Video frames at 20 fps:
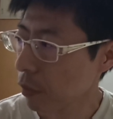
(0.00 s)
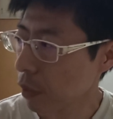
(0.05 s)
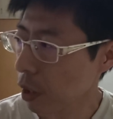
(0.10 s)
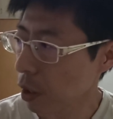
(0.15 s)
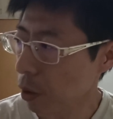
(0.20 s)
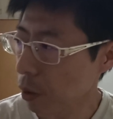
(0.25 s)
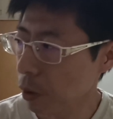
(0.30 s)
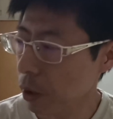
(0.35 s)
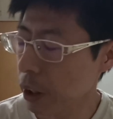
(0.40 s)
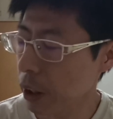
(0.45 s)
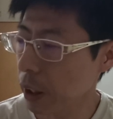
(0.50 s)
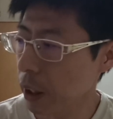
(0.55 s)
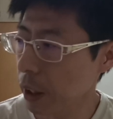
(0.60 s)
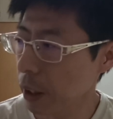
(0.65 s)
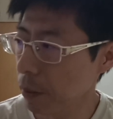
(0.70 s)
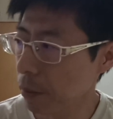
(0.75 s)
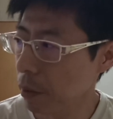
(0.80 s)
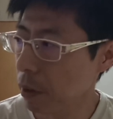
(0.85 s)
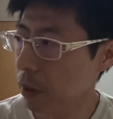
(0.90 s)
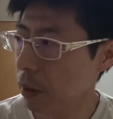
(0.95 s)
今日の試合で
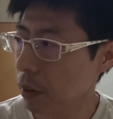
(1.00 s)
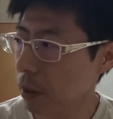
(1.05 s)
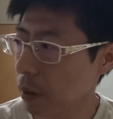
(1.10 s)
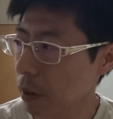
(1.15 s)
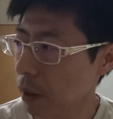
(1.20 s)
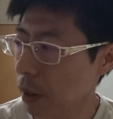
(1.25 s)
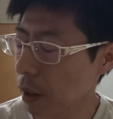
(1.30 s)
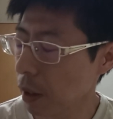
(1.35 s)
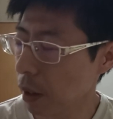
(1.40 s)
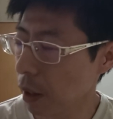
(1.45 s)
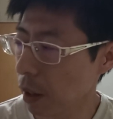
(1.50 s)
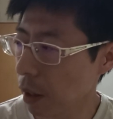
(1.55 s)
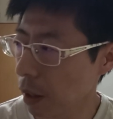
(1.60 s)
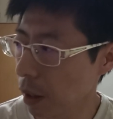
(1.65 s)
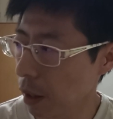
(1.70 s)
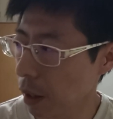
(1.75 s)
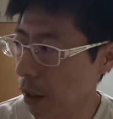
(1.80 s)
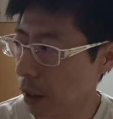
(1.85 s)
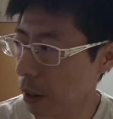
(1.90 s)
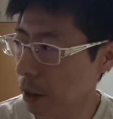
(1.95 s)
も、
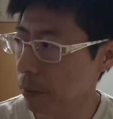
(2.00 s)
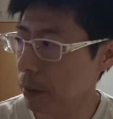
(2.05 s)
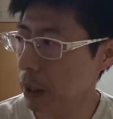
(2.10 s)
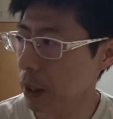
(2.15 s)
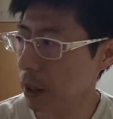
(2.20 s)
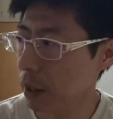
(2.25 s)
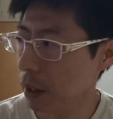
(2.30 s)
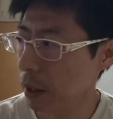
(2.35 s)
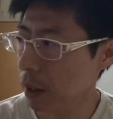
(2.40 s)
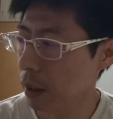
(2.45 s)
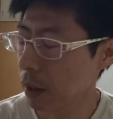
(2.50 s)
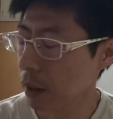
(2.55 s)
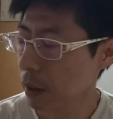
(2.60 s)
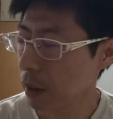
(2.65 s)
えー、ありましたから、